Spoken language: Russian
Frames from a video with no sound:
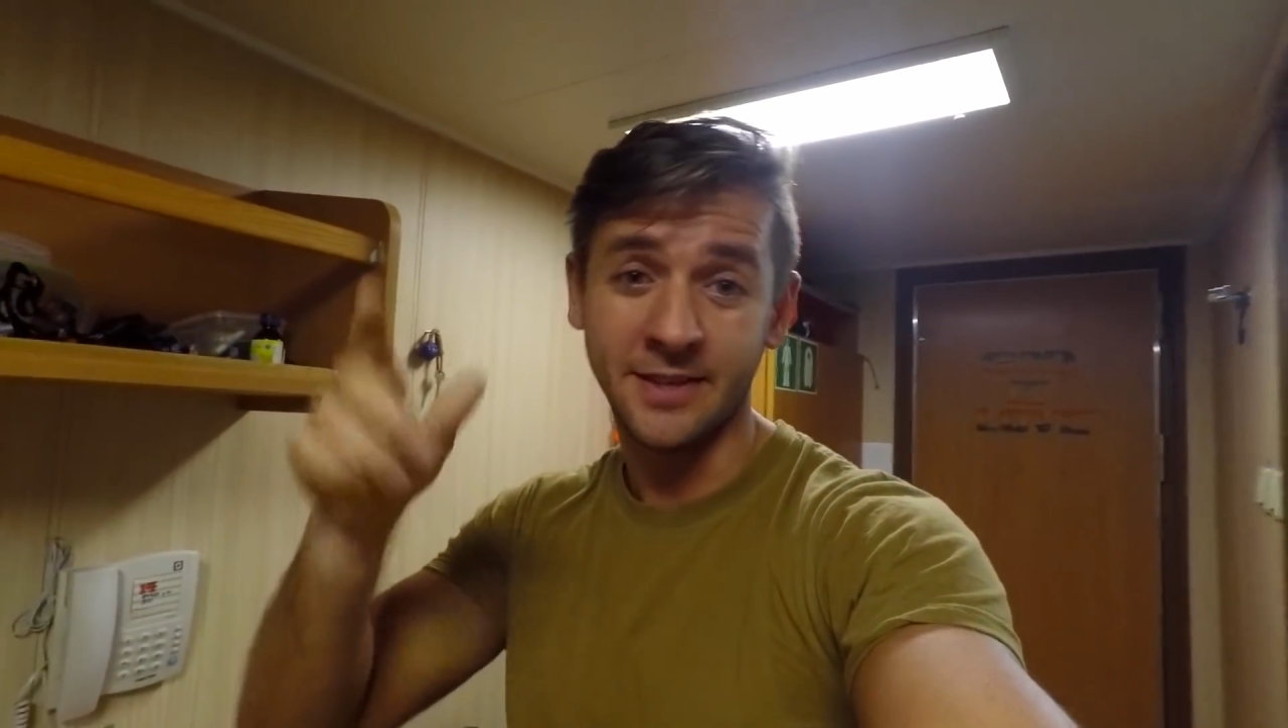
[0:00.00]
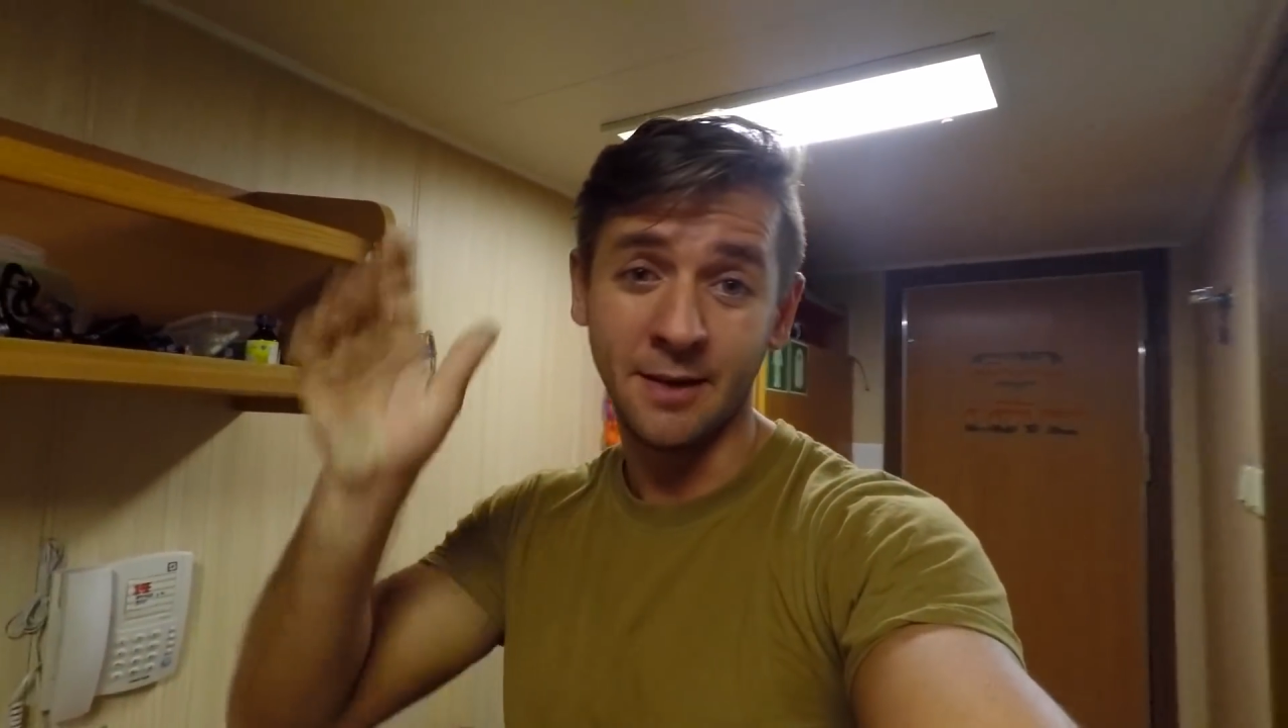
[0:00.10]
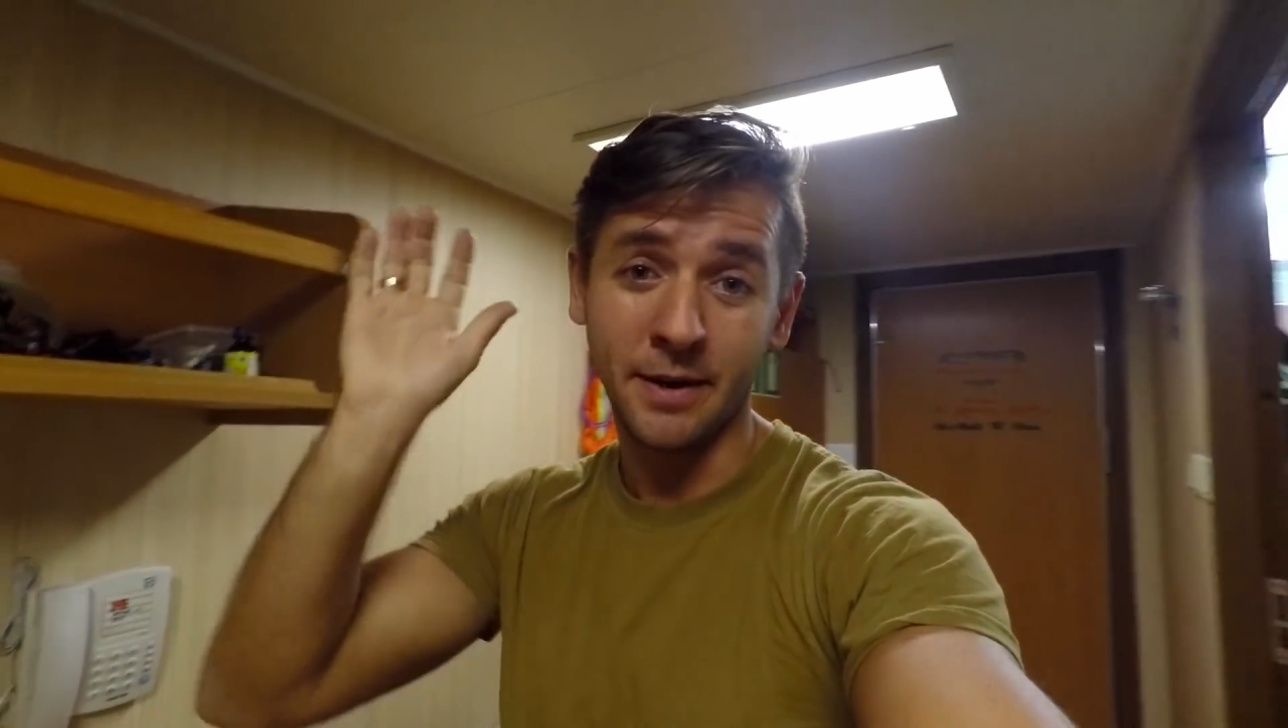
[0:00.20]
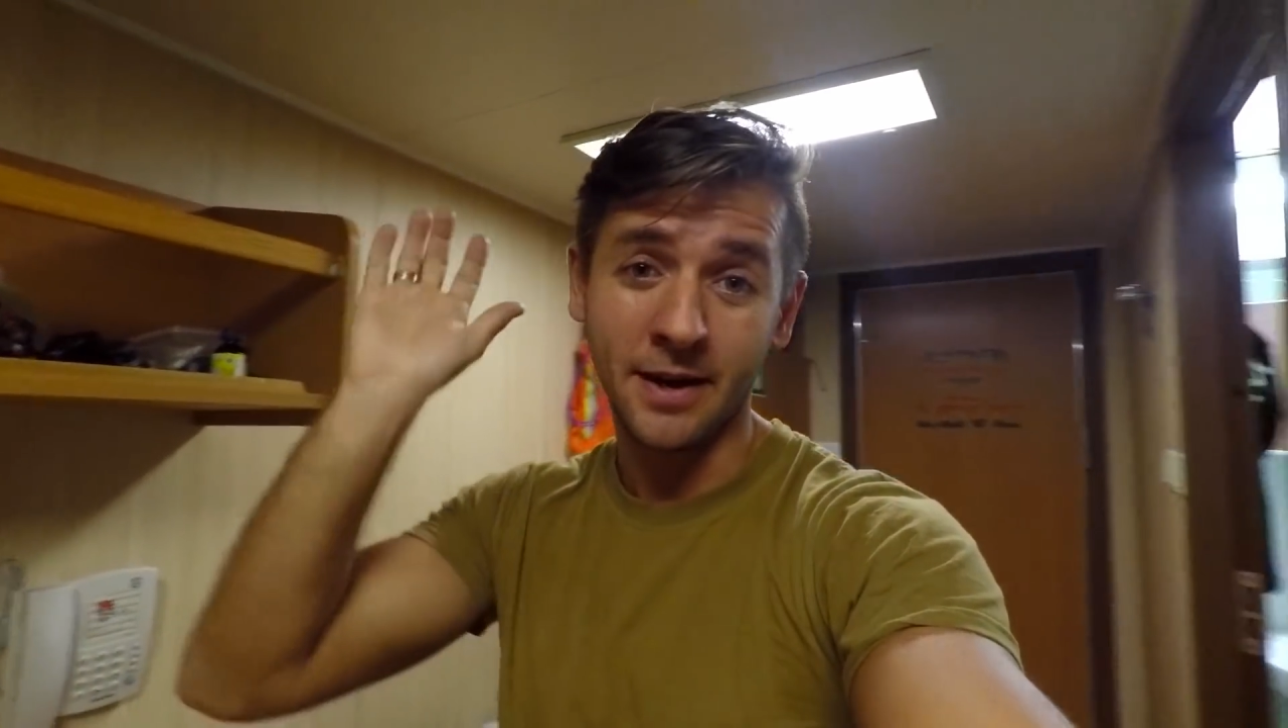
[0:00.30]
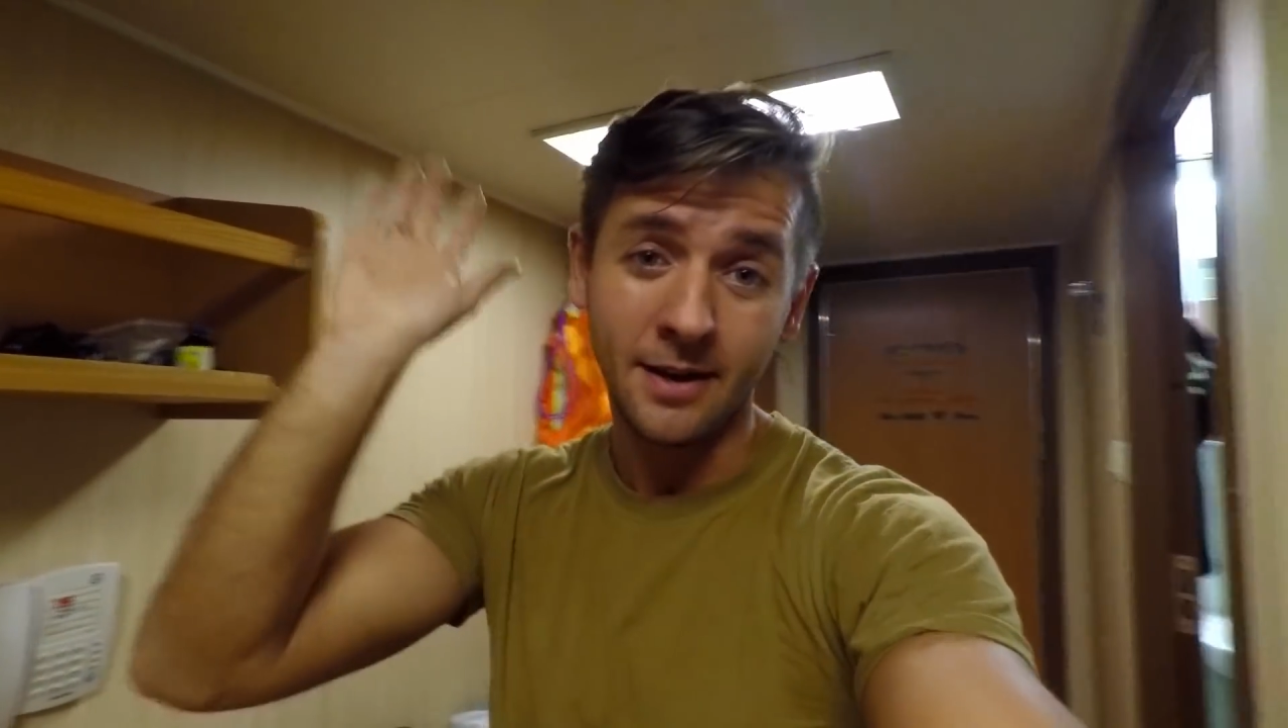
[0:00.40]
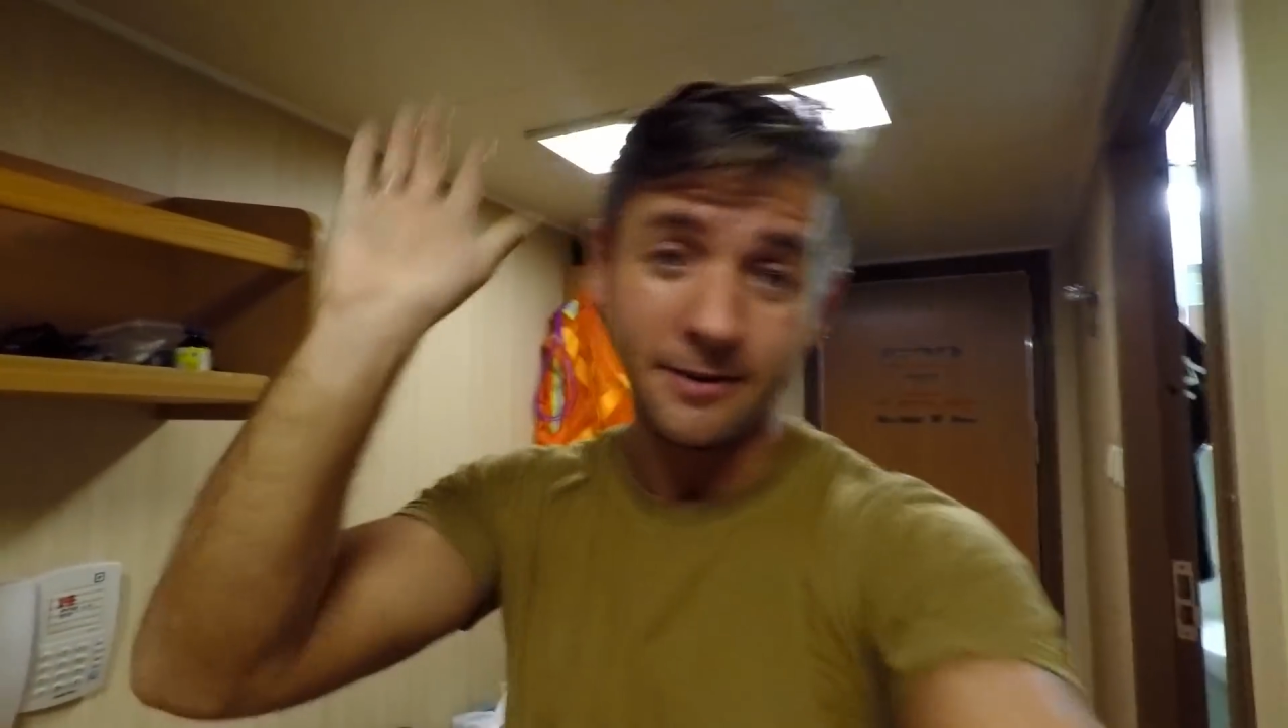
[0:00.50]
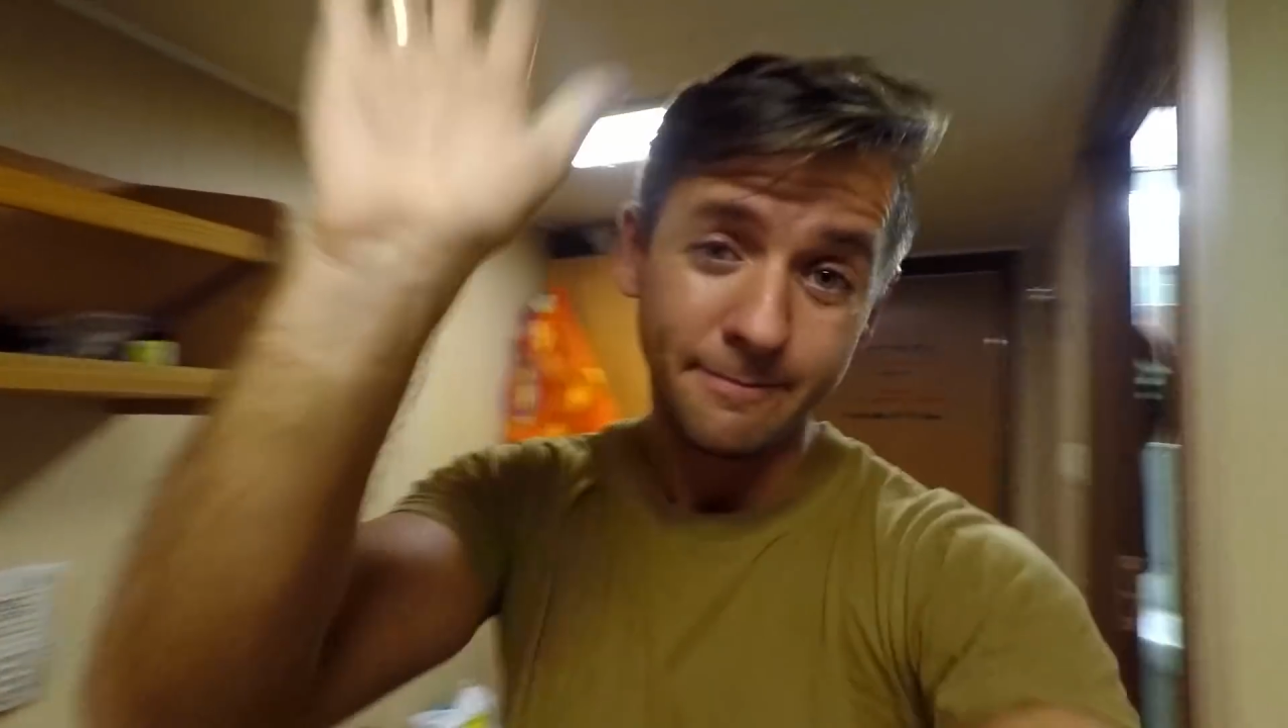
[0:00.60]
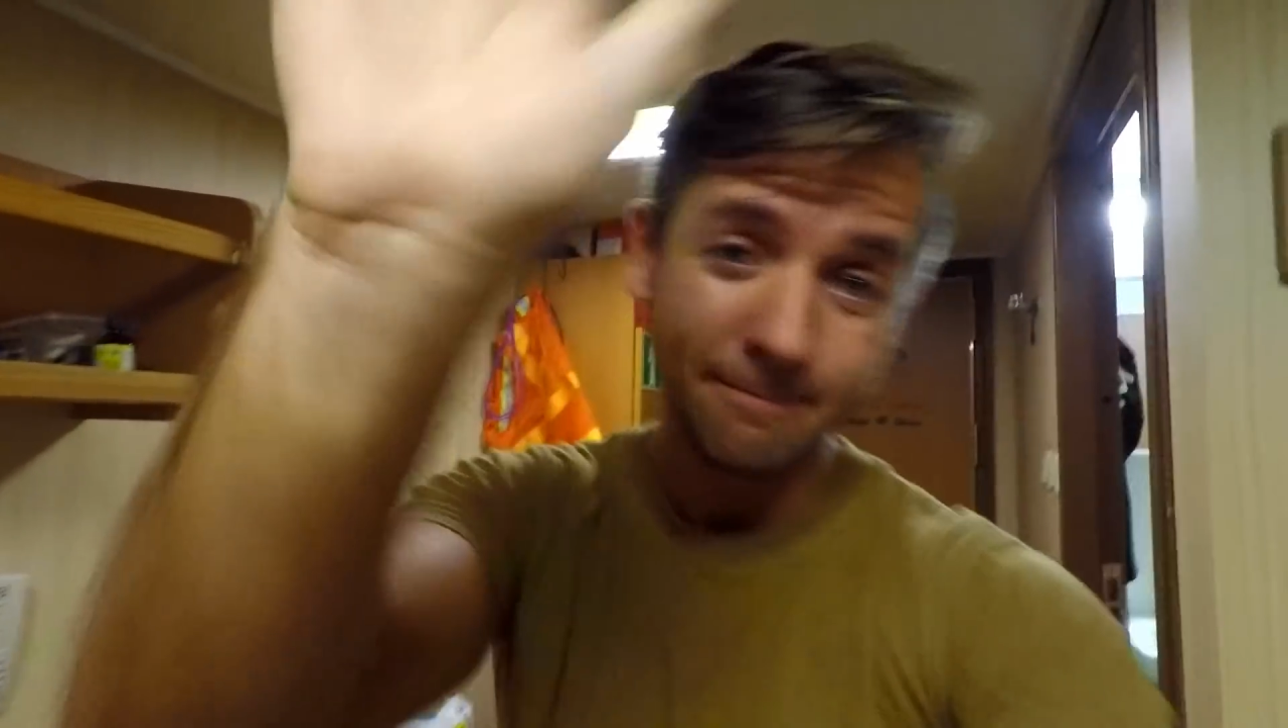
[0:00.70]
всем пока.